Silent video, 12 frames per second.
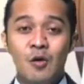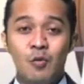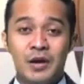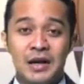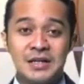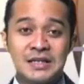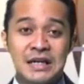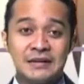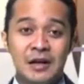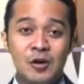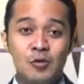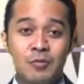Warga di
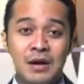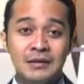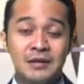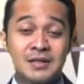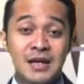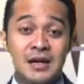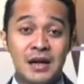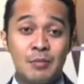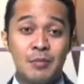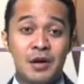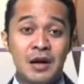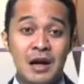sekitar rumah
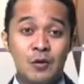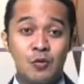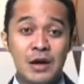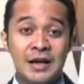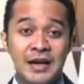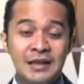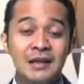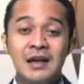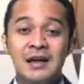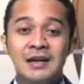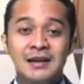tersangka mengaku kaget